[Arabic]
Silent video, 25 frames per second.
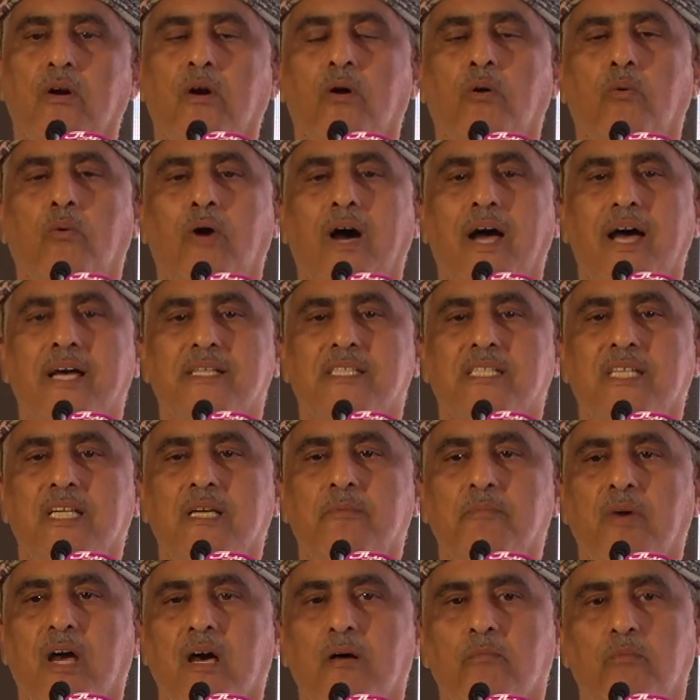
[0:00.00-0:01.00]

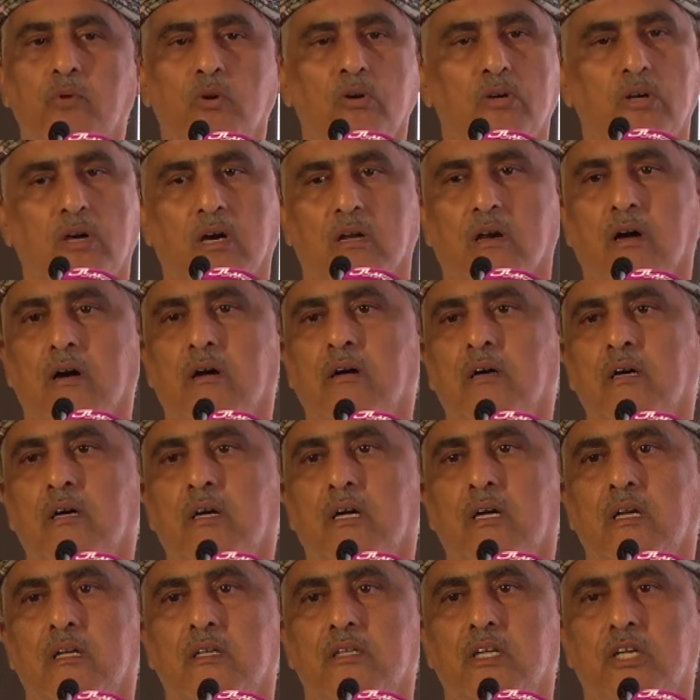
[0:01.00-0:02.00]
وهزيمه منكره
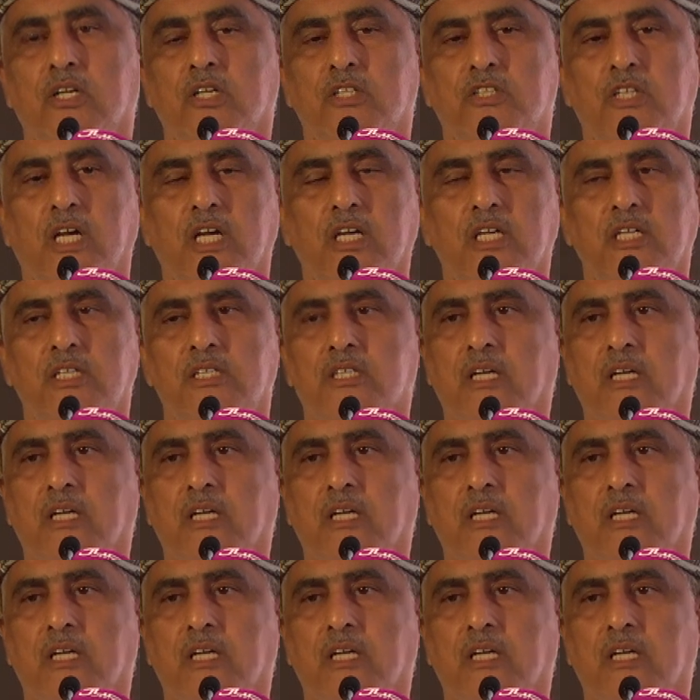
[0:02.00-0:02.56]
للجيش